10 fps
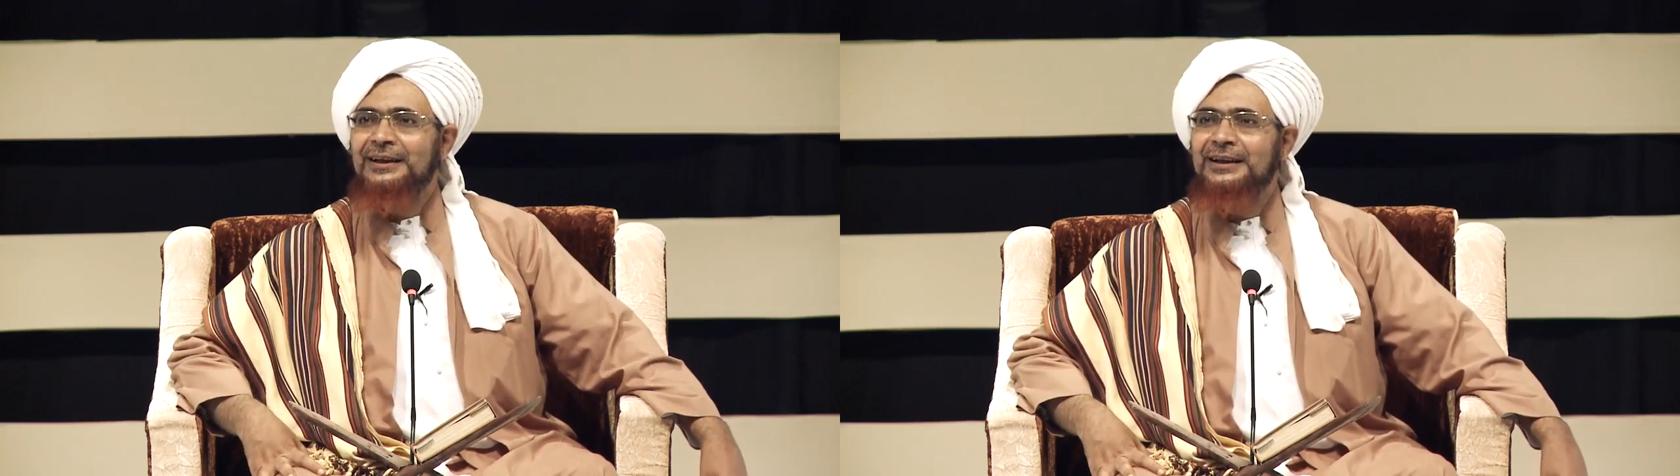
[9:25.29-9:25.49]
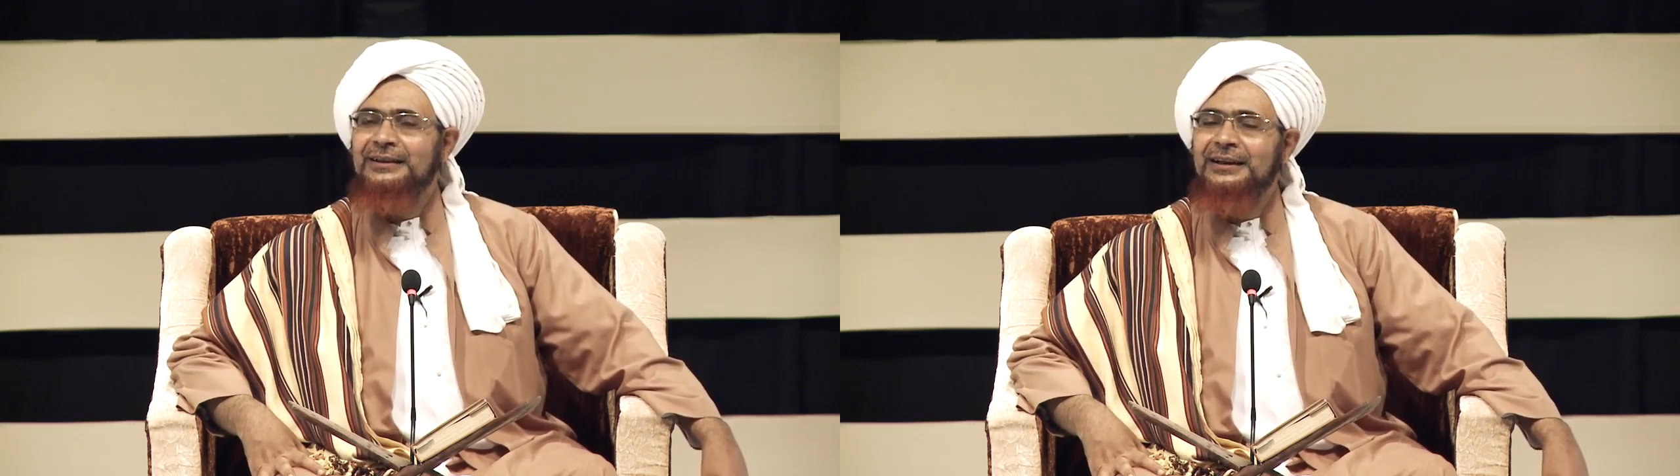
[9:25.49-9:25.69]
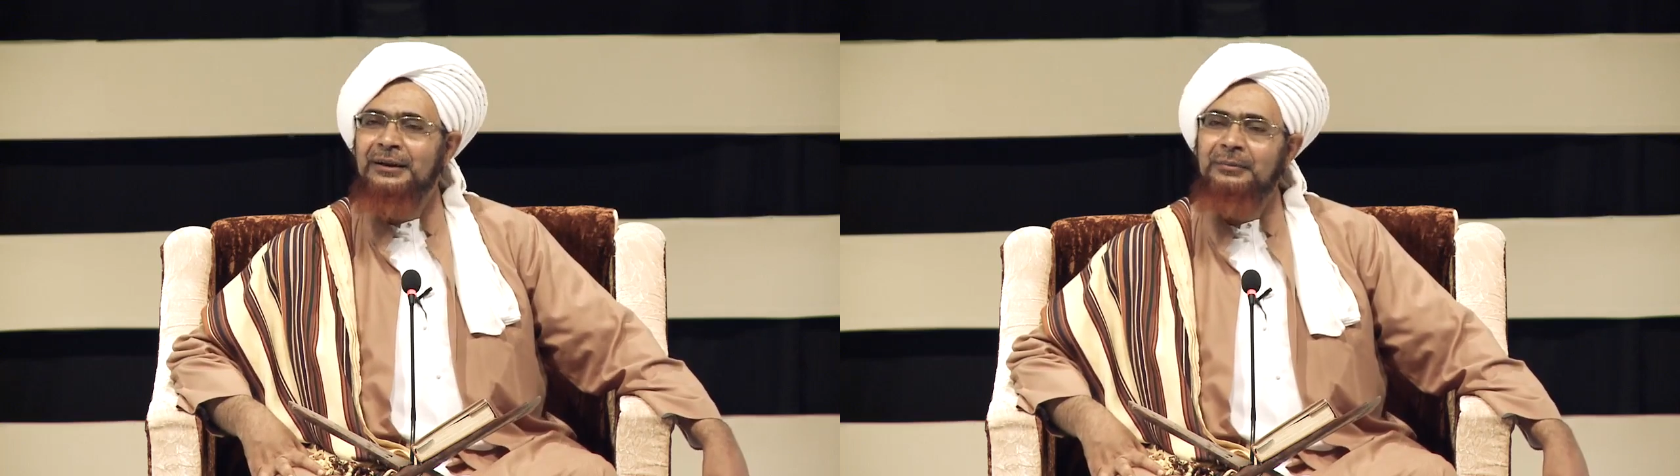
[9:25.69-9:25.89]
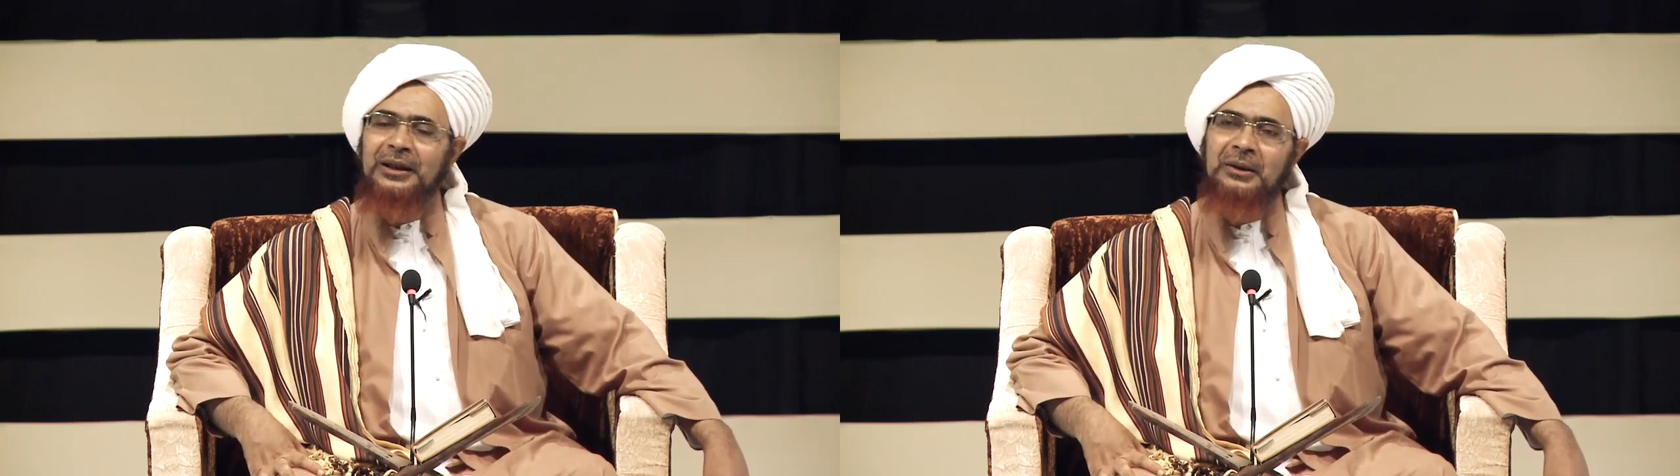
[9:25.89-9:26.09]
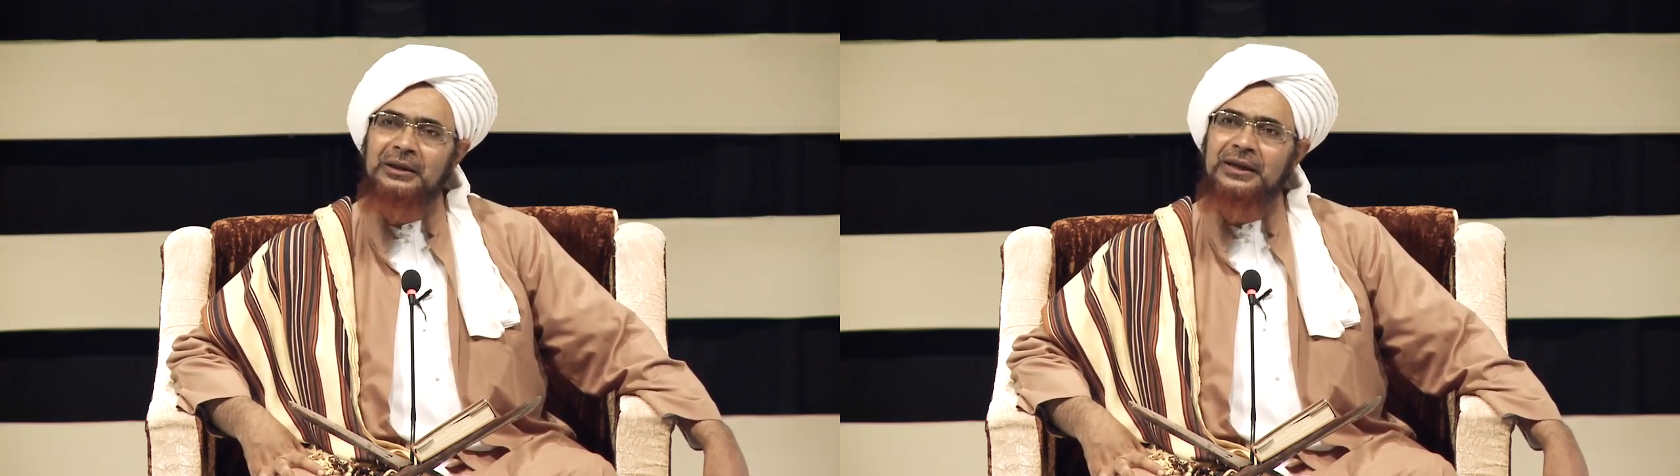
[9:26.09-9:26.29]
قد أنعم
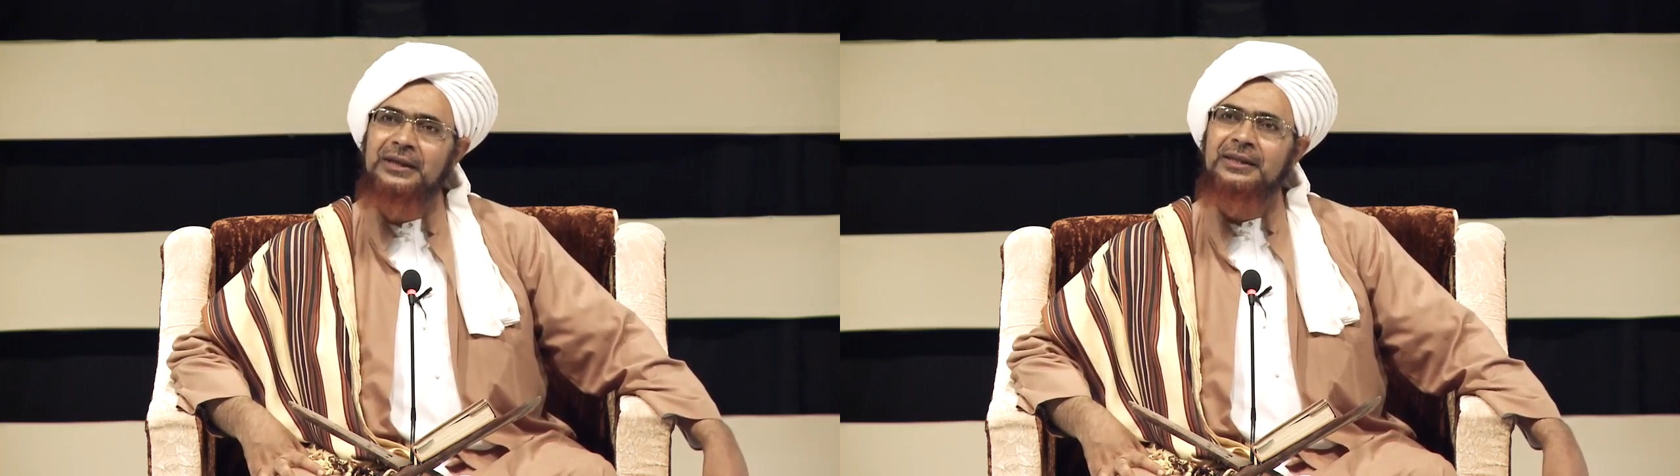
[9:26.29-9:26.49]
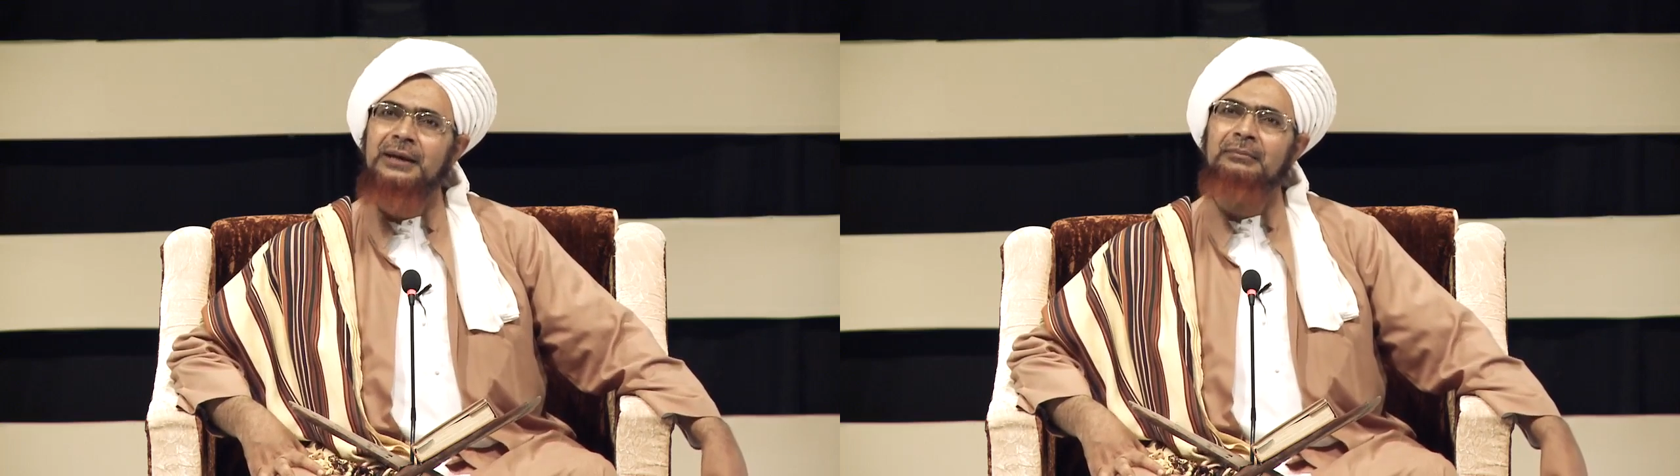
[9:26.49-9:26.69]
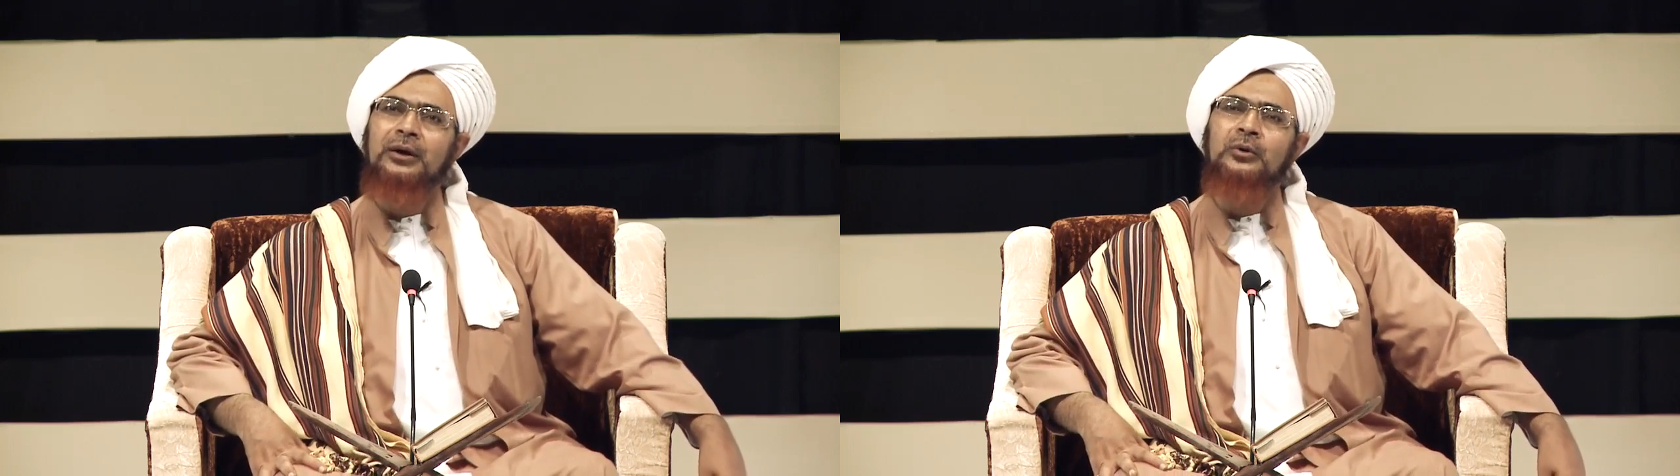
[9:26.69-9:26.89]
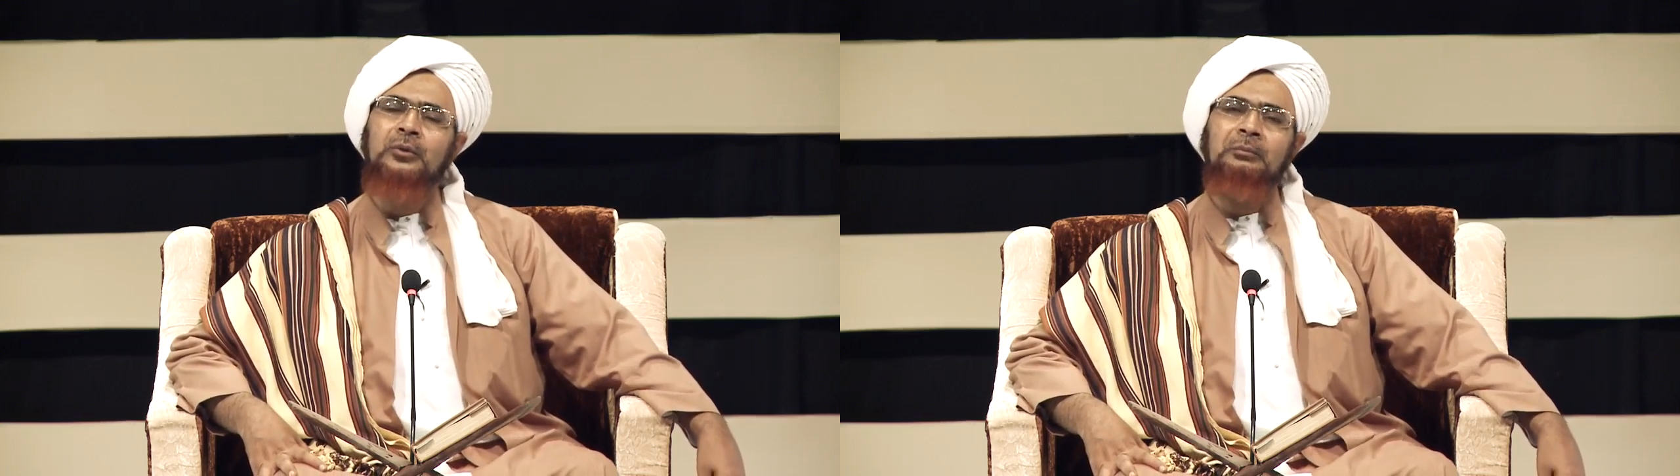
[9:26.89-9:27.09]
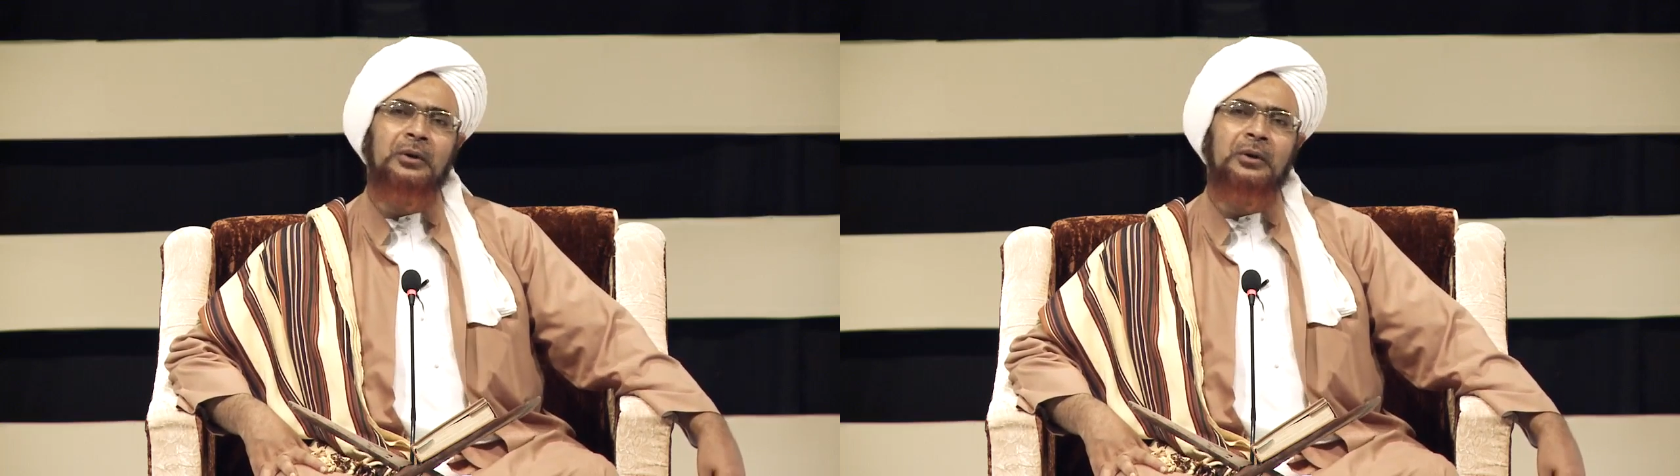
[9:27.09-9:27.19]
الله علي إذ لم أكن